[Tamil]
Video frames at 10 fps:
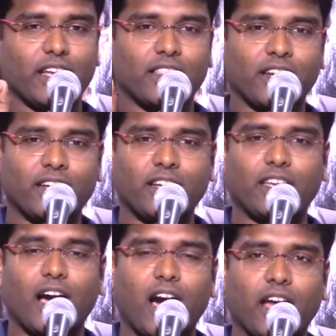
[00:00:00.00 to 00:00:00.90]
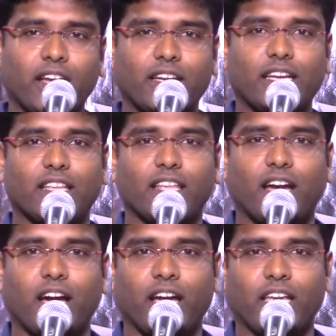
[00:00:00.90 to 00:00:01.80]
எதற்கு யாருக்கு
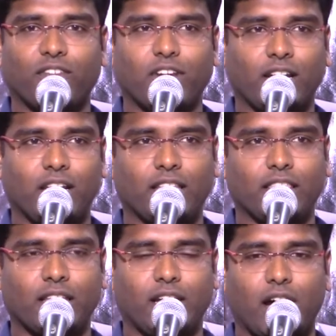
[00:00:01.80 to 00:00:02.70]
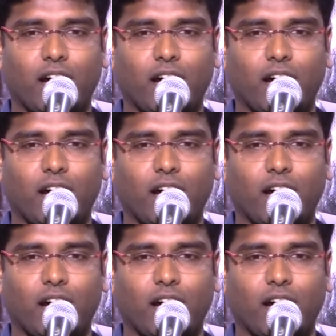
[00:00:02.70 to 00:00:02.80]
எதிராக இவர்கள் இந்த